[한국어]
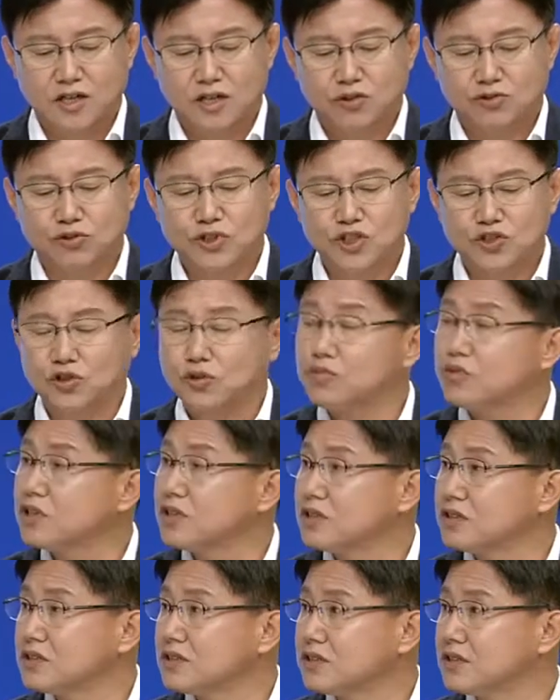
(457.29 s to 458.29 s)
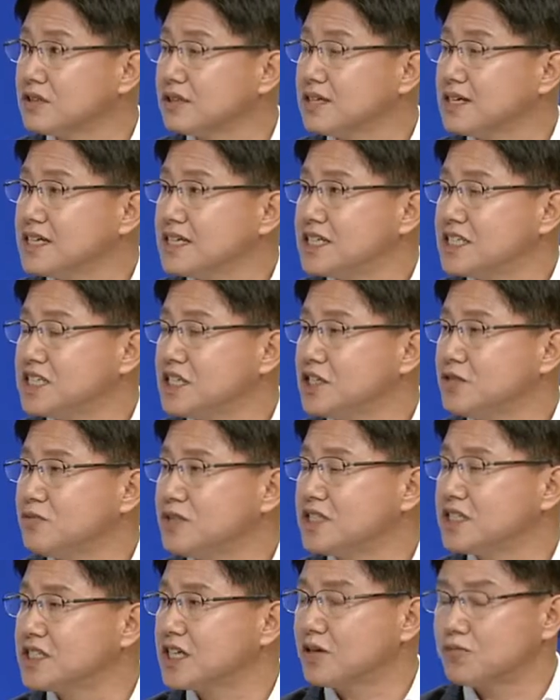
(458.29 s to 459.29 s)
우리 동물원은
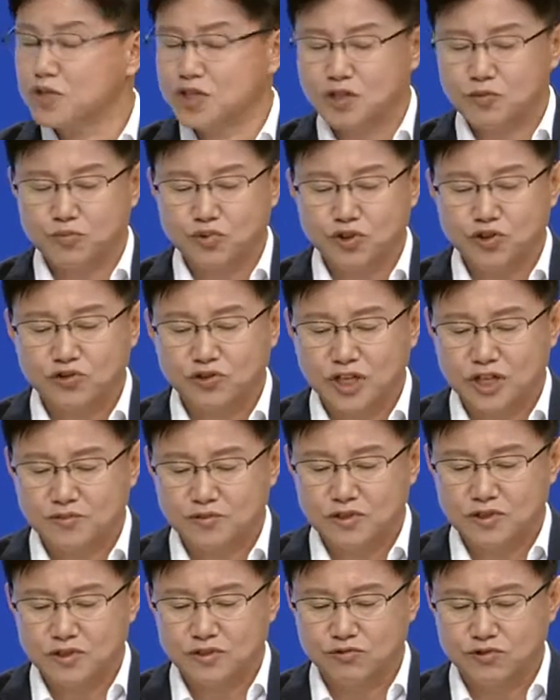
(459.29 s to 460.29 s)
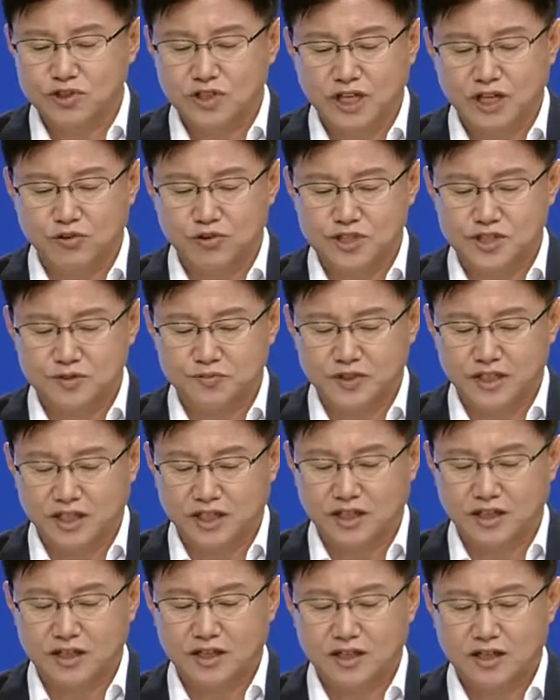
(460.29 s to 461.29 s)
시민 참여 프로그램을 운영하고
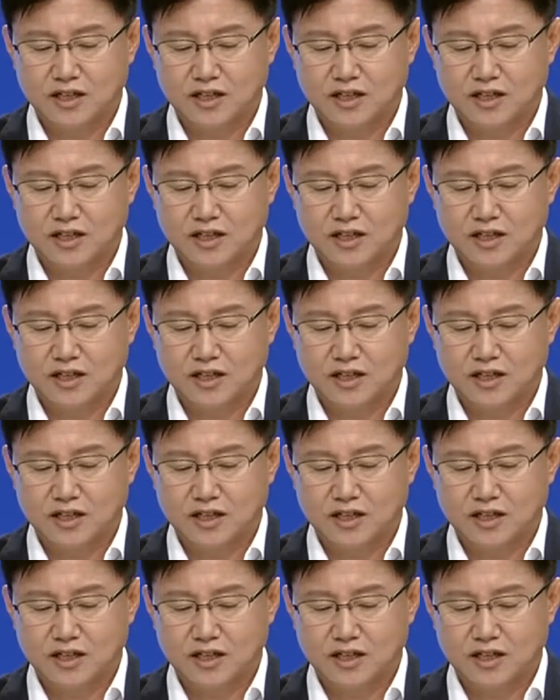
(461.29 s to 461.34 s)
있습니다.